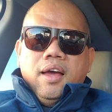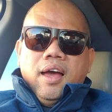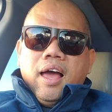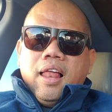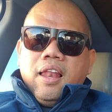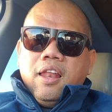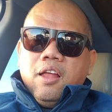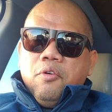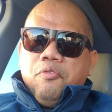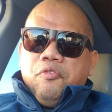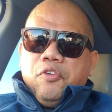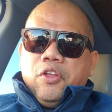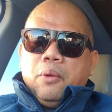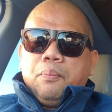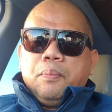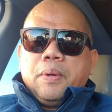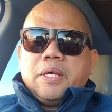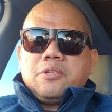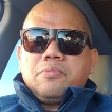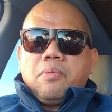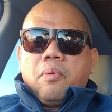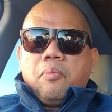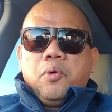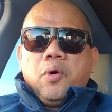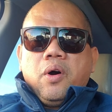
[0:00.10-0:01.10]
Hello
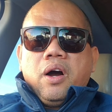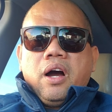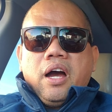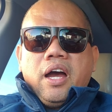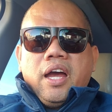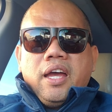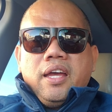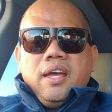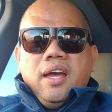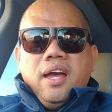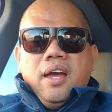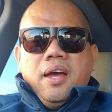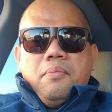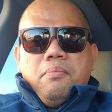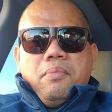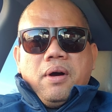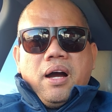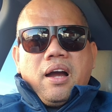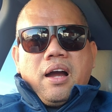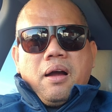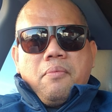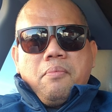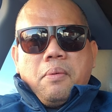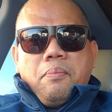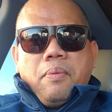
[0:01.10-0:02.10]
Philippines Mabuhay!
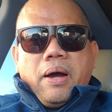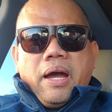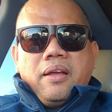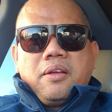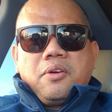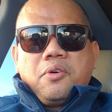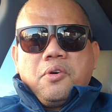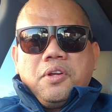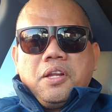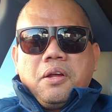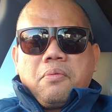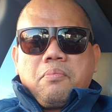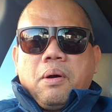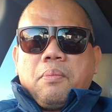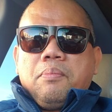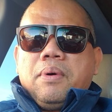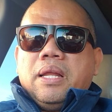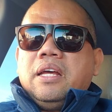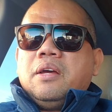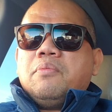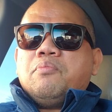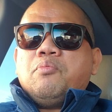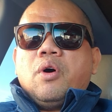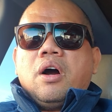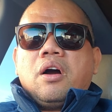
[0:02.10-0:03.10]
Mga kababayan ko,
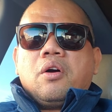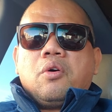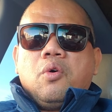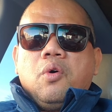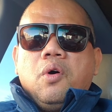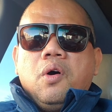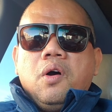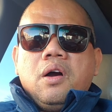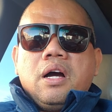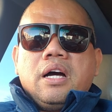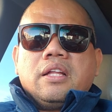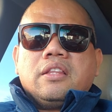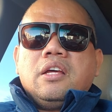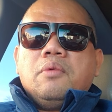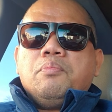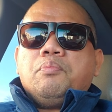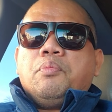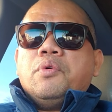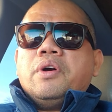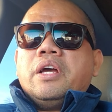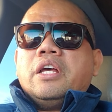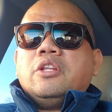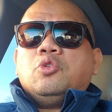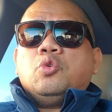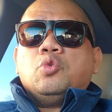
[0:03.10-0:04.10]
nagbabalik po ako. Atin
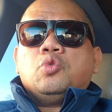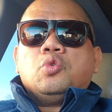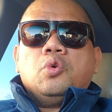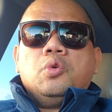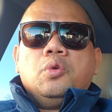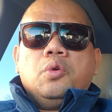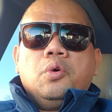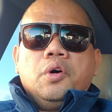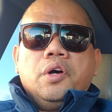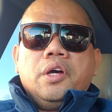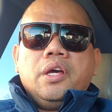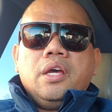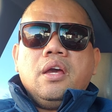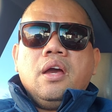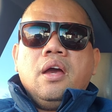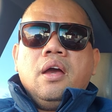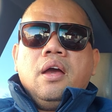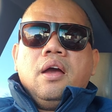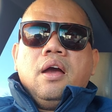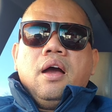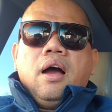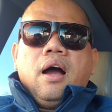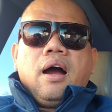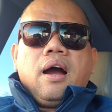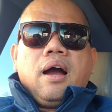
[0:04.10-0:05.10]
pong itutuloy
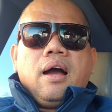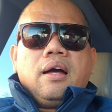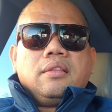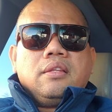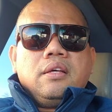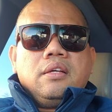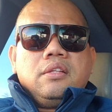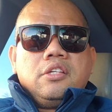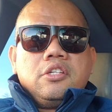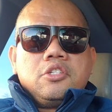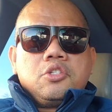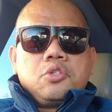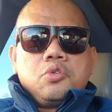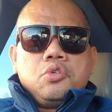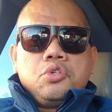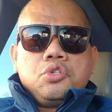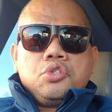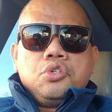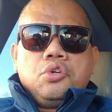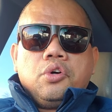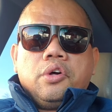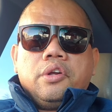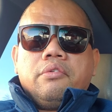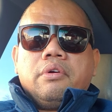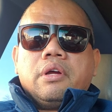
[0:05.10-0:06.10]
ang ating
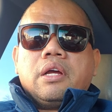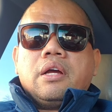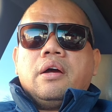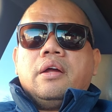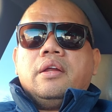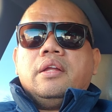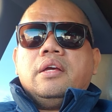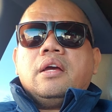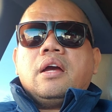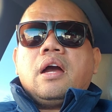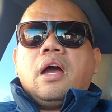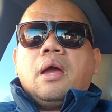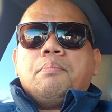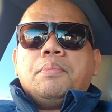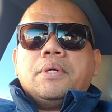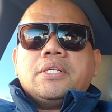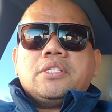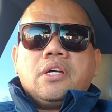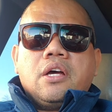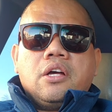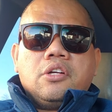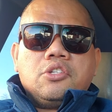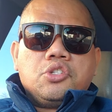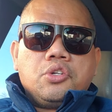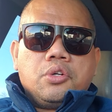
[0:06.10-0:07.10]
diskusyon regarding
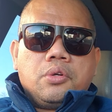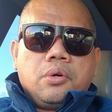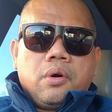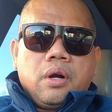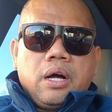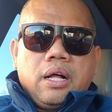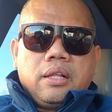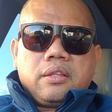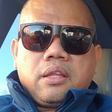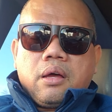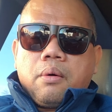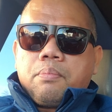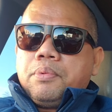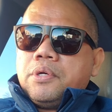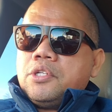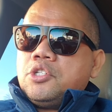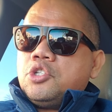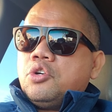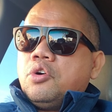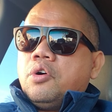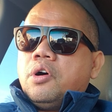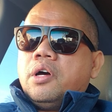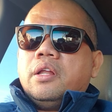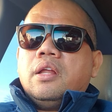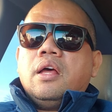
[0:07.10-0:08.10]
hypertension or alta
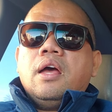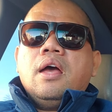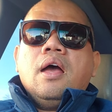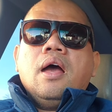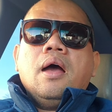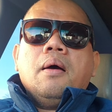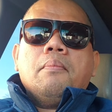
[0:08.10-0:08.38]
presyon.